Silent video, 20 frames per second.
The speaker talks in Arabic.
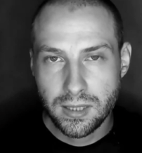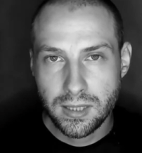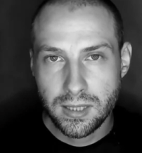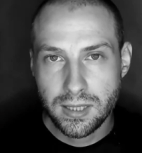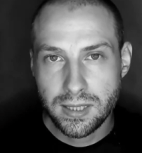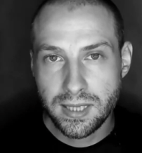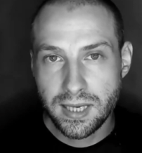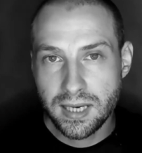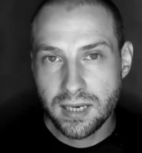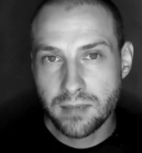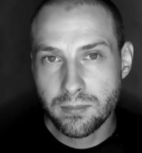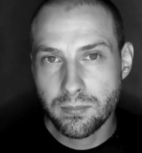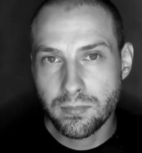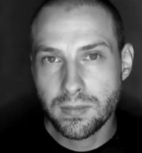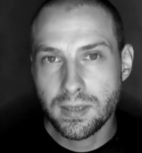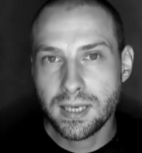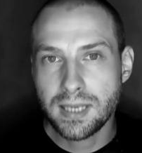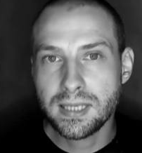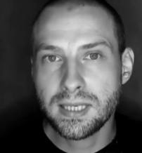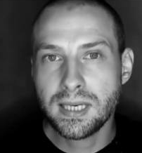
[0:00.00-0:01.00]
نعم
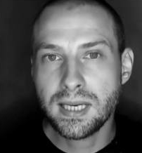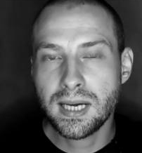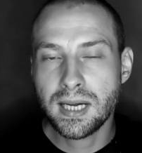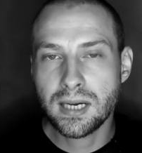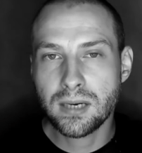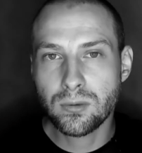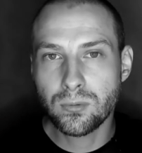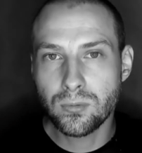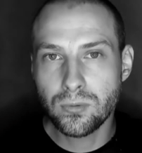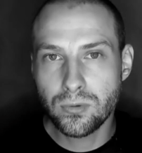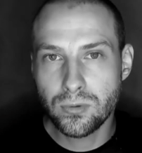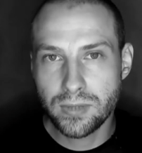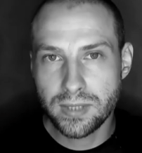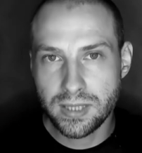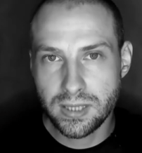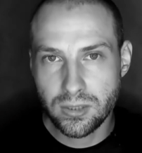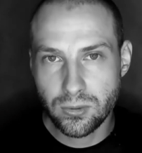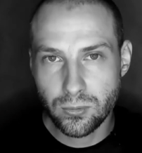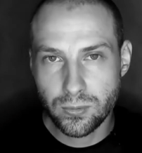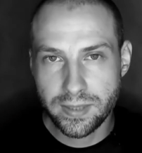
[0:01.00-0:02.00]
أنا لا أقول
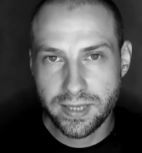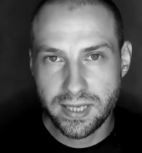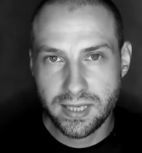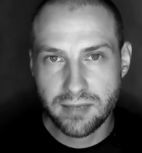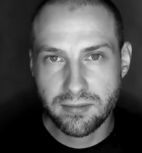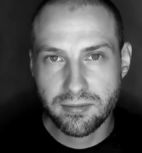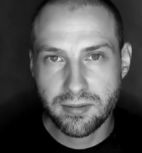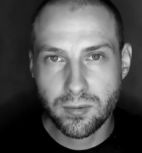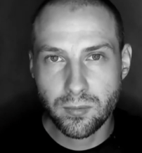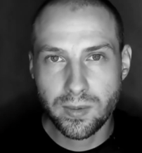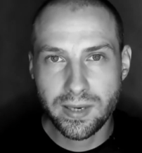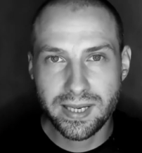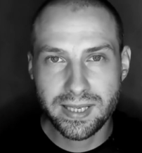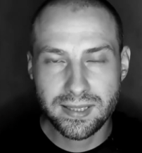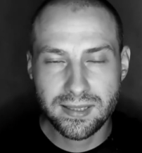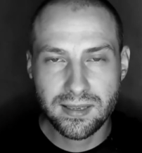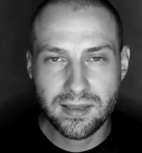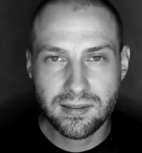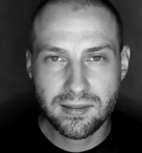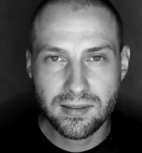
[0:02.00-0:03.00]
إن هناك فوائد
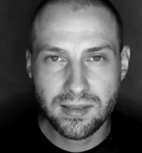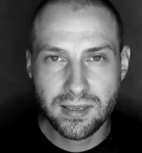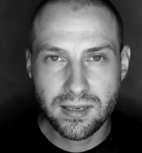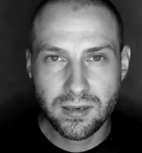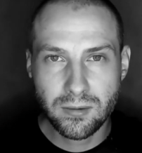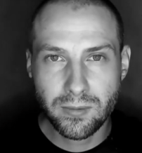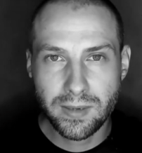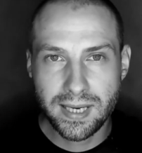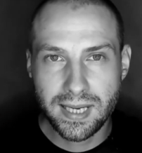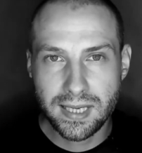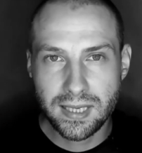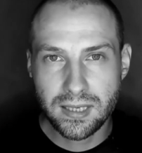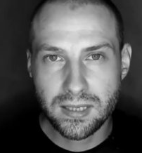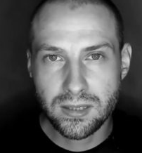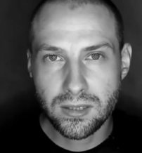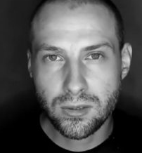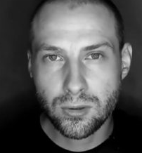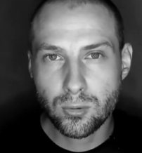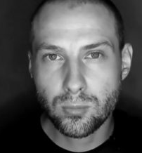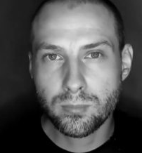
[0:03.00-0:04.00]
كثيرة ولكن
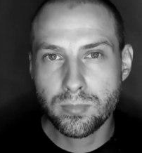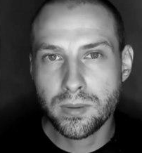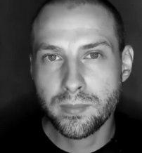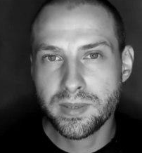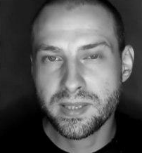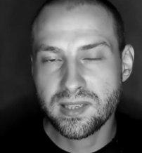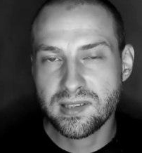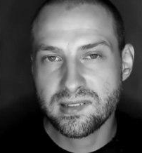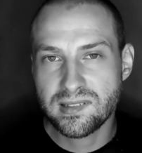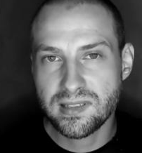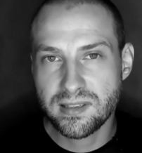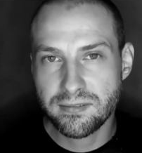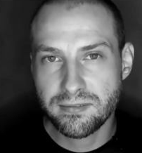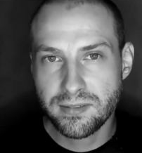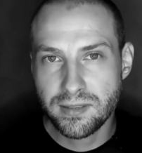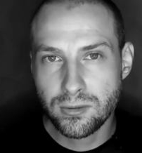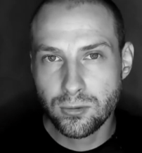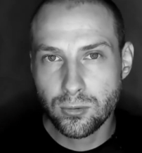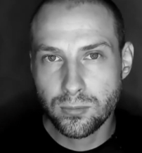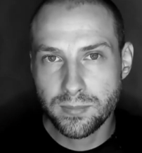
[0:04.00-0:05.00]
ربما
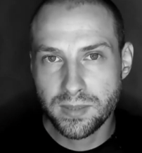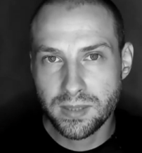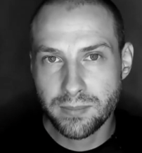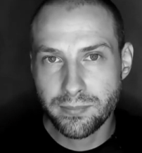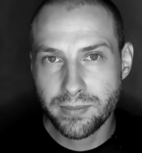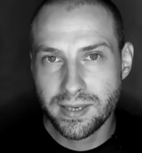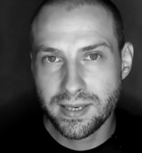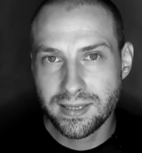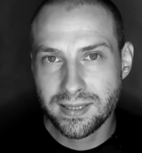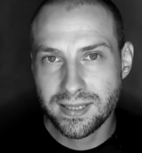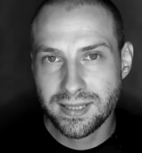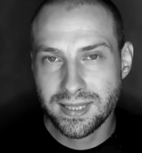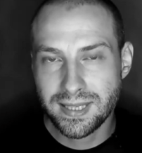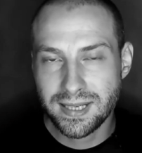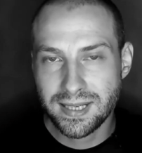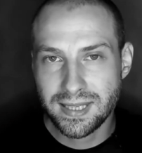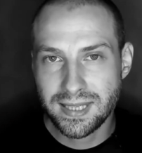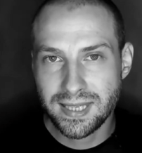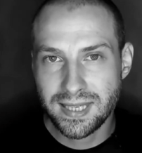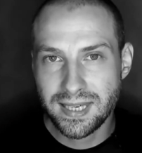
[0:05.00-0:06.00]
تستفيد من بعض
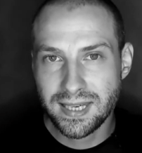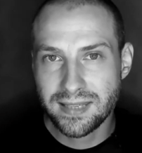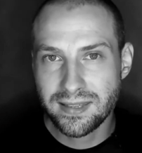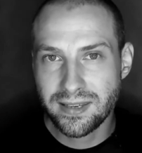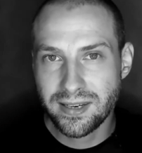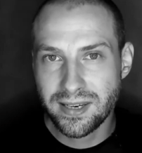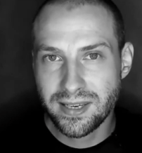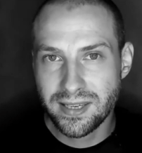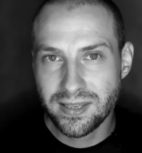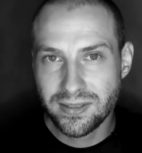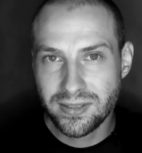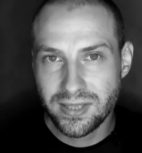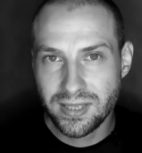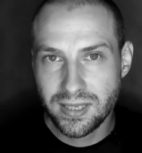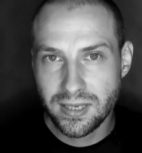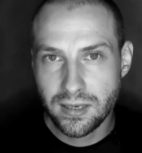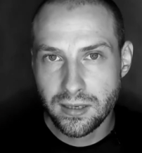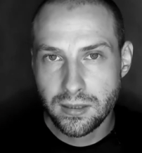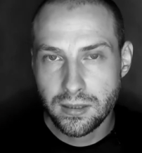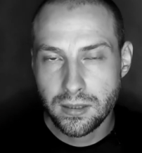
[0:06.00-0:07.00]
التقنيات
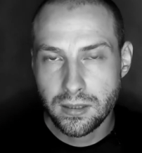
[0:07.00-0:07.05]
الرياضية